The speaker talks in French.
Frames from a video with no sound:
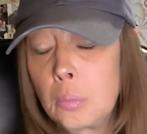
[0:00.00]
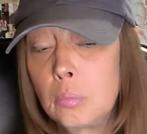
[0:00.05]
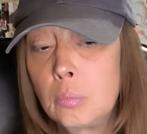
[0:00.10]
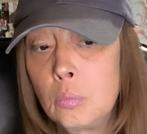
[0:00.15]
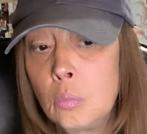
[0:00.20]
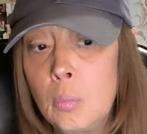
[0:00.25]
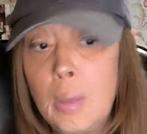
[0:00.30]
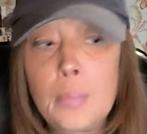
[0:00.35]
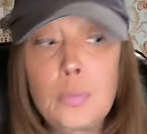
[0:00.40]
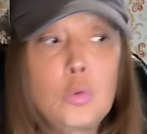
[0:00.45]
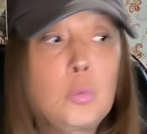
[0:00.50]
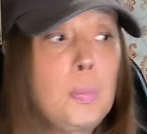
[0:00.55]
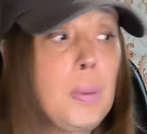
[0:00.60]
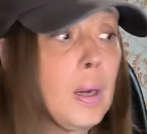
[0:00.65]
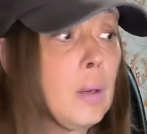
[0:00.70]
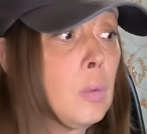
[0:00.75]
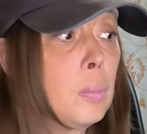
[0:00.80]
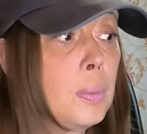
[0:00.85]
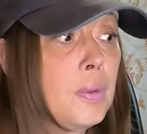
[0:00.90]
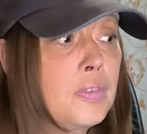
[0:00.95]
ou même tu
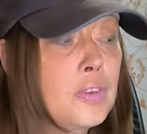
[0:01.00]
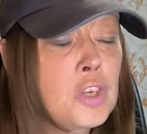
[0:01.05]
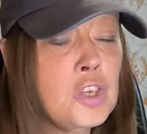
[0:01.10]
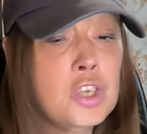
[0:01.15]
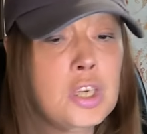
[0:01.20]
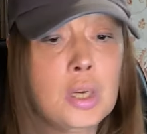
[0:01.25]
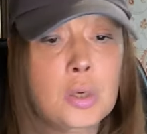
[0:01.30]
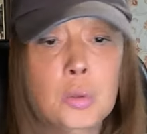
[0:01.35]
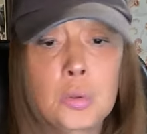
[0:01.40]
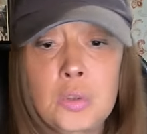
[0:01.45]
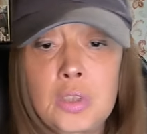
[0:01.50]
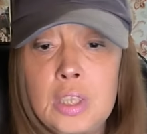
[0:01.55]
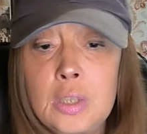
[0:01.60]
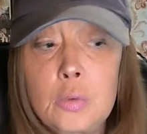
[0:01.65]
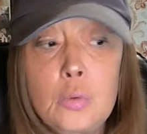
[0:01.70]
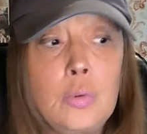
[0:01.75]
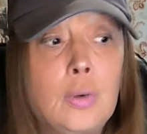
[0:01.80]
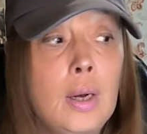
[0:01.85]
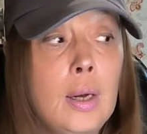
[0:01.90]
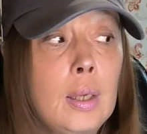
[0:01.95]
parles aux passagers à côté,
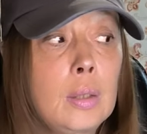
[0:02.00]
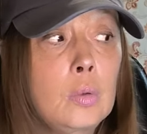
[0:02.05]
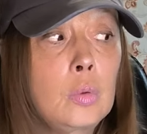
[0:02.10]
tu vas